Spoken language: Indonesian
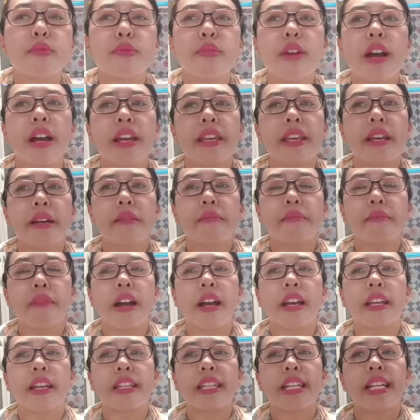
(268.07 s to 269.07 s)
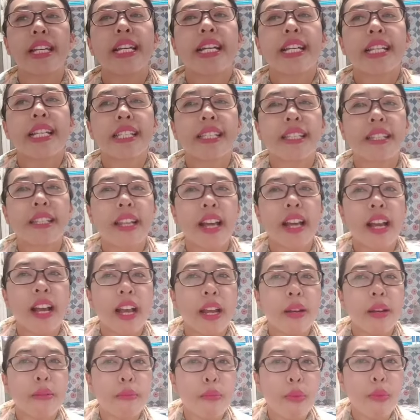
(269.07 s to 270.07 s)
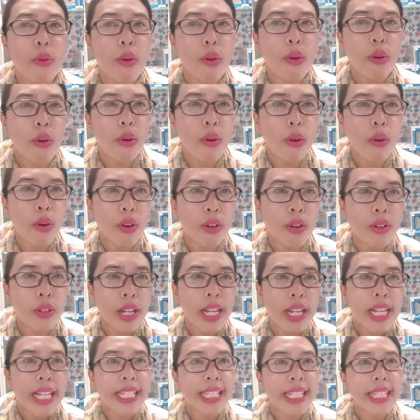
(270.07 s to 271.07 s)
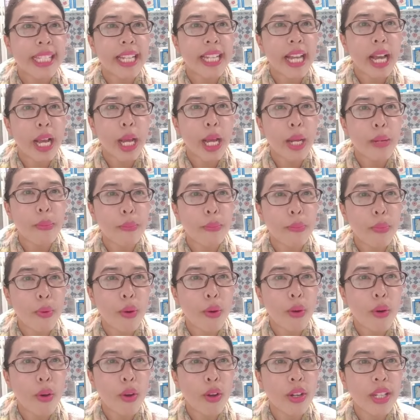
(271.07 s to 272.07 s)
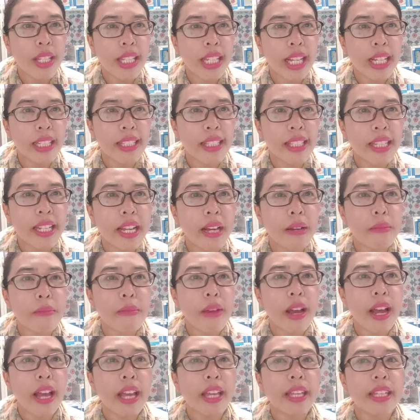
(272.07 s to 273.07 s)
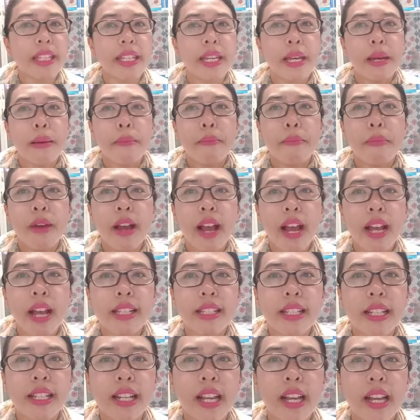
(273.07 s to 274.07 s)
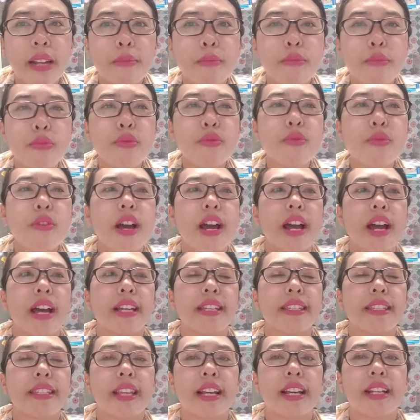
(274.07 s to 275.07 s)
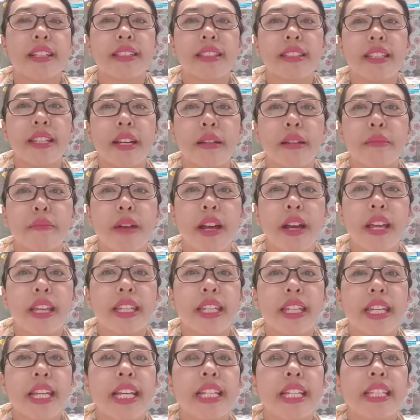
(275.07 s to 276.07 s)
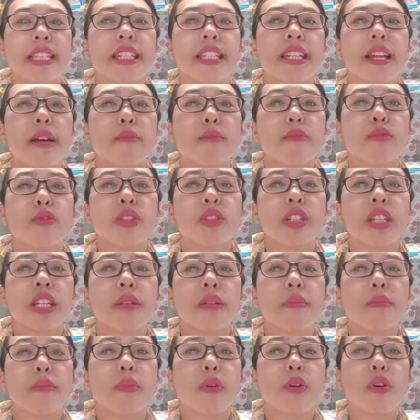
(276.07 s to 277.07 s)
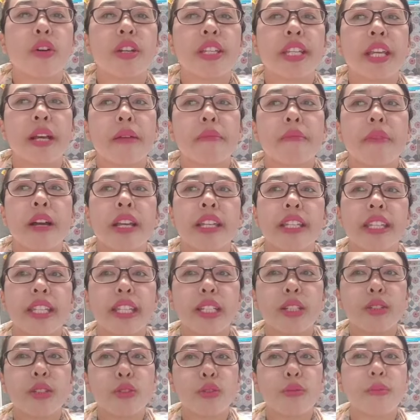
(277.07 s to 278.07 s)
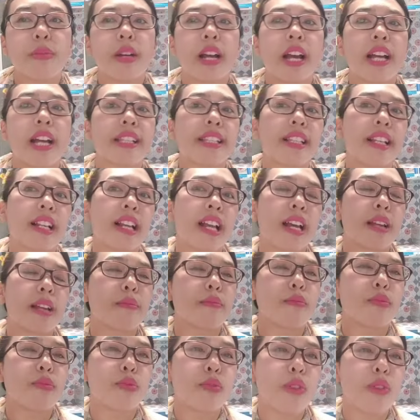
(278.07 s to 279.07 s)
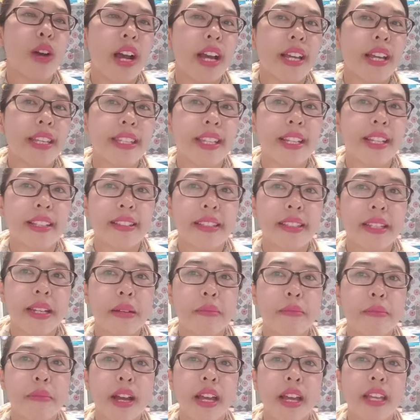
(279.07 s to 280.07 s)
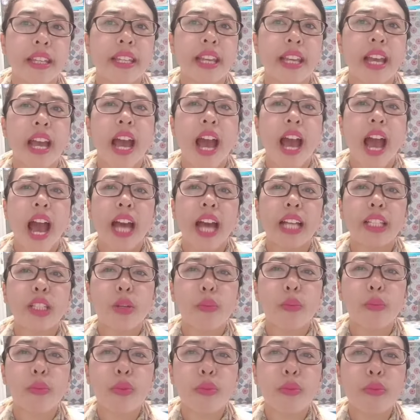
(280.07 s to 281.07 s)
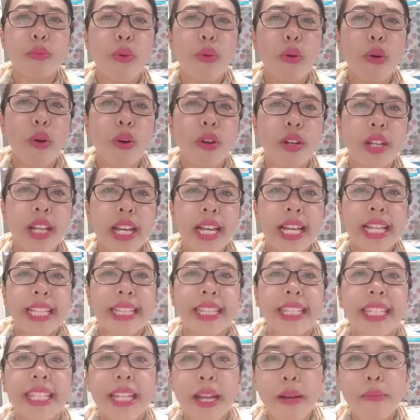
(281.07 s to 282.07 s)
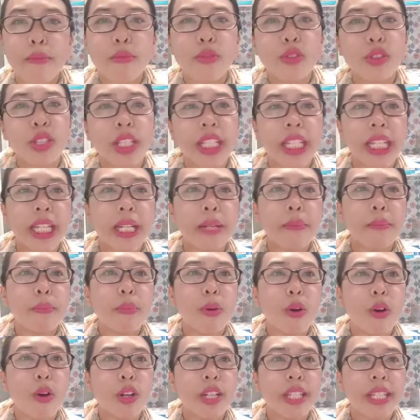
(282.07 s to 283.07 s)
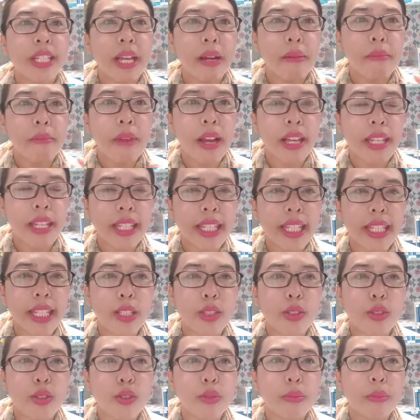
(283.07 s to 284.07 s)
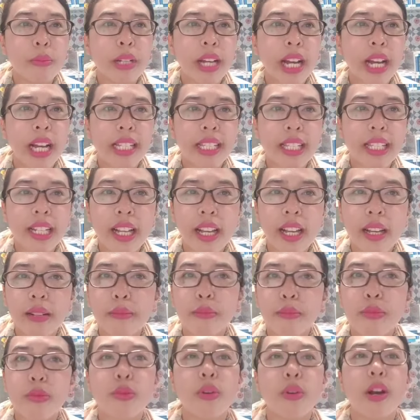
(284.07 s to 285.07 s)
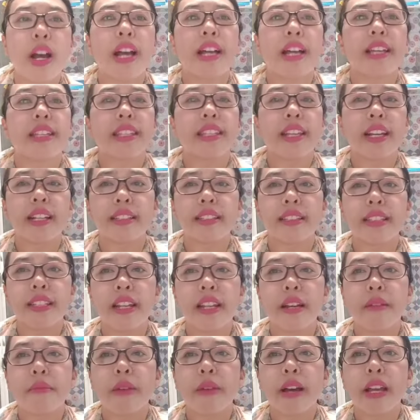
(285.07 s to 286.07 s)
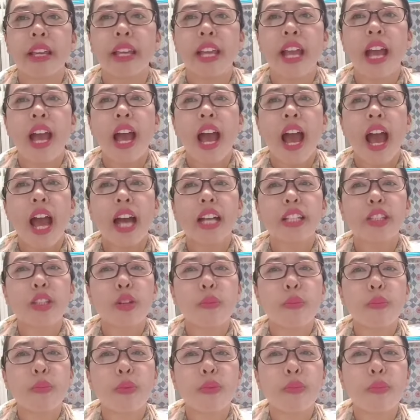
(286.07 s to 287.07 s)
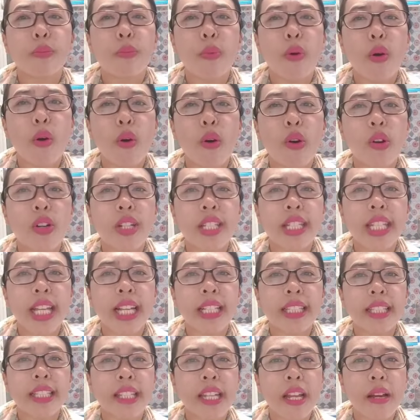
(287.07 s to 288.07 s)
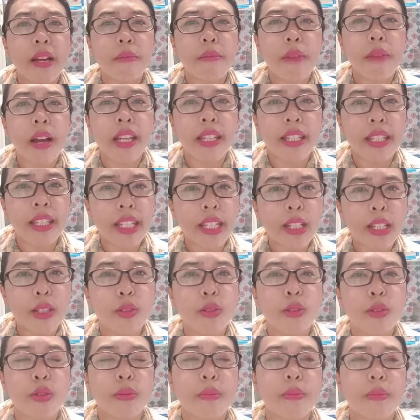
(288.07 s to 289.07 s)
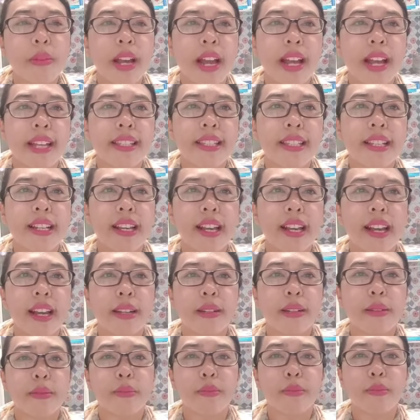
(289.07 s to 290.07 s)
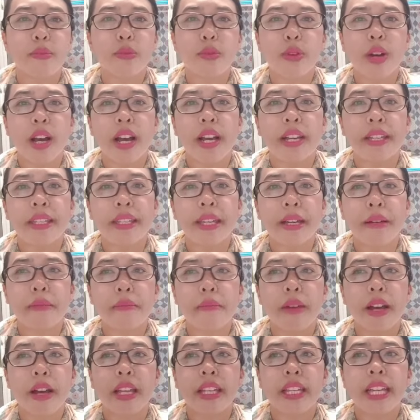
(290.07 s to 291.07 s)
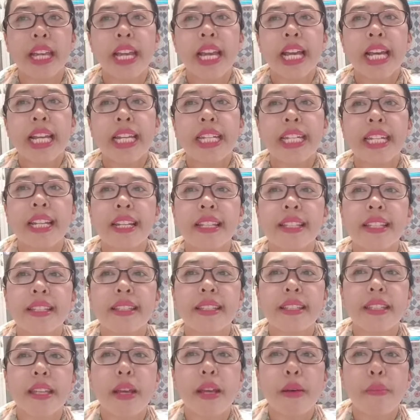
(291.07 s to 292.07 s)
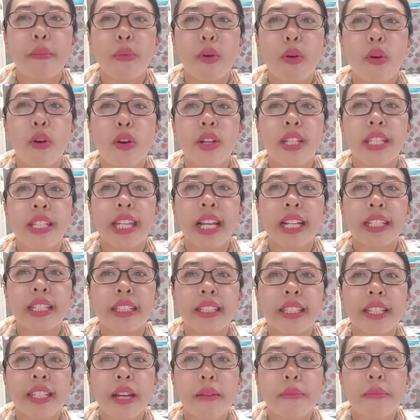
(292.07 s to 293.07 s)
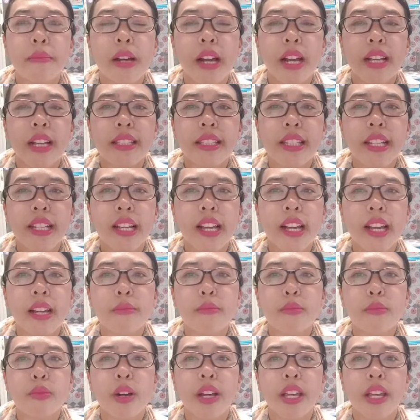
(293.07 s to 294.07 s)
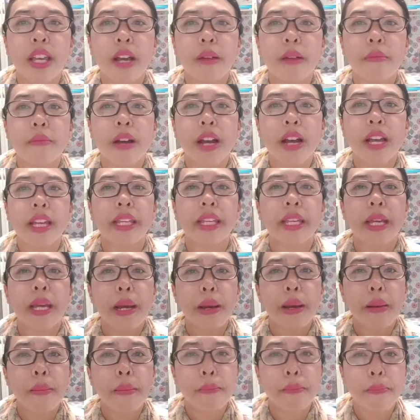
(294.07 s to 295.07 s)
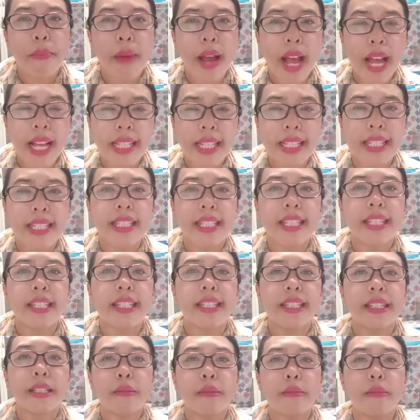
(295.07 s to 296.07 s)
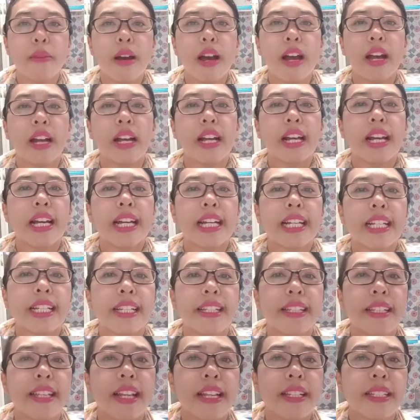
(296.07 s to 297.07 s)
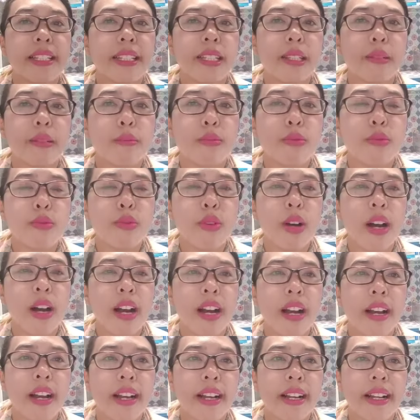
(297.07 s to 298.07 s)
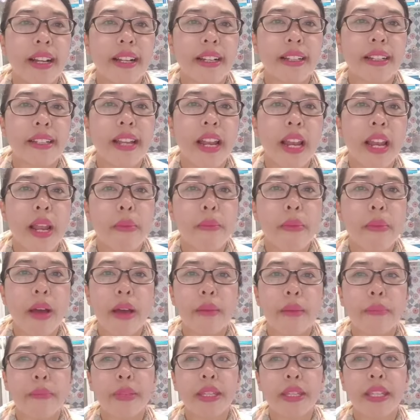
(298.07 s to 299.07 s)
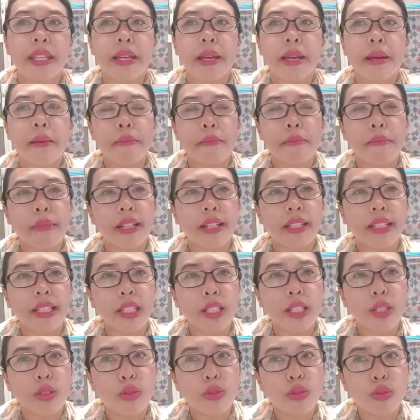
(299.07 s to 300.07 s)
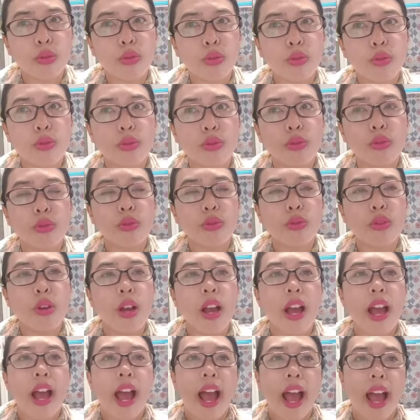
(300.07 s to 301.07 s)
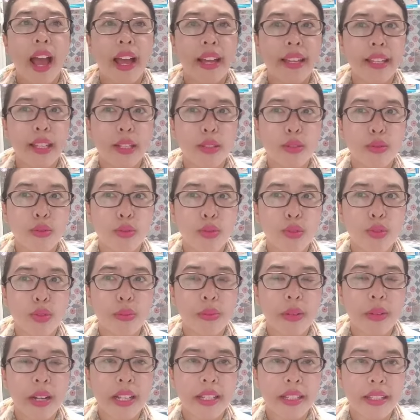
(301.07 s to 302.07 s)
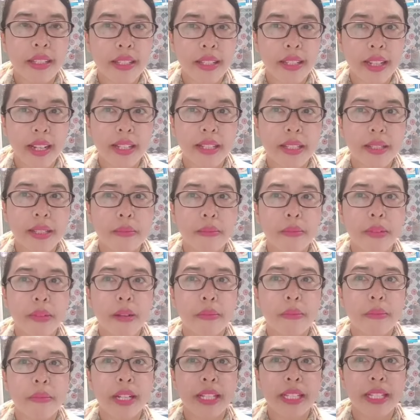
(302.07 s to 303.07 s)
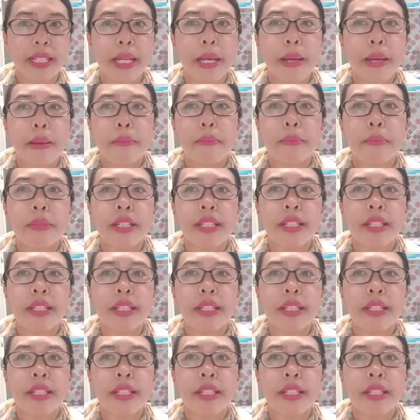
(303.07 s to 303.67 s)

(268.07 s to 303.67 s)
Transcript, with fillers: buah yang baik, sedangkan pohon sedangkan pohon yang tidak baik menghasilkan buah yang tidak baik. Tidak mungkin pohon yang baik itu menghasilkan buah yang tidak baik ataupun pohon tidak mungkin pohon yang baik itu menghasilkan buah yang tidak baik, ataupun pohon yang tidak baik itu menghasilkan buah yang baik. Dan setiap pohon yang tidak menghasilkan buah yang baik pasti ditebang dan dibuang ke dalam api. Matius 7 ayat 17 dan 19